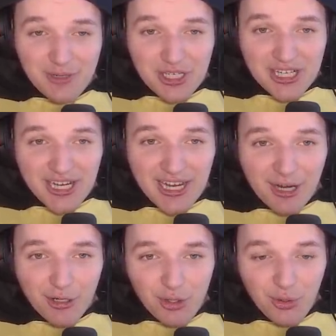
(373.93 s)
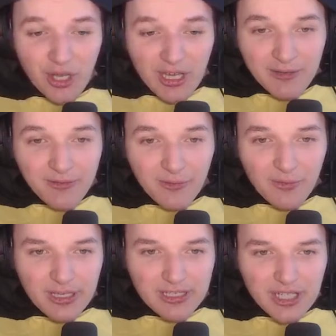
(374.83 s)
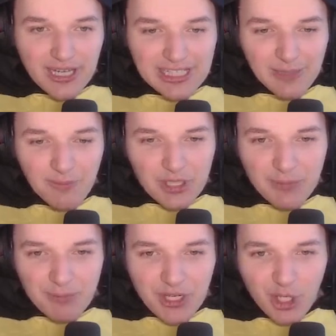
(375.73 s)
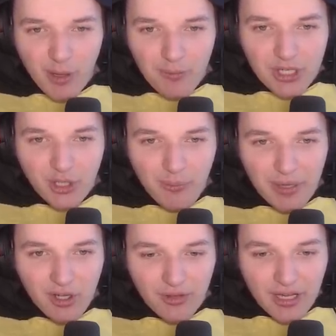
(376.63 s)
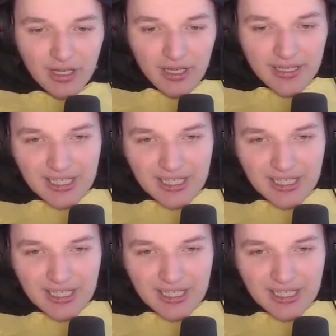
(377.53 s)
czekaj, czekaj, a chodź tu, w- w- e, czekaj, jestem przed, przed domem, przed domem Paliona. Ja